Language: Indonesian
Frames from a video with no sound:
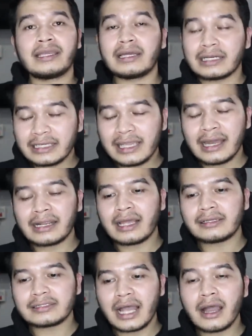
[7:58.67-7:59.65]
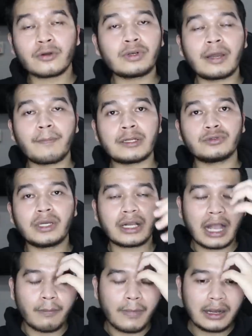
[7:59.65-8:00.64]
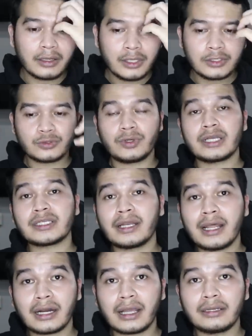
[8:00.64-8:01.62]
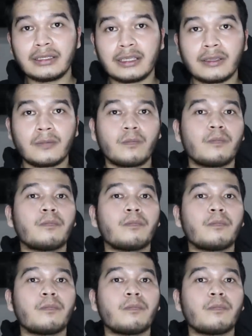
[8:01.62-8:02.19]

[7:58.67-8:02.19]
Ricky Ariansah aku dapat juga kabar sudah sadarkan diri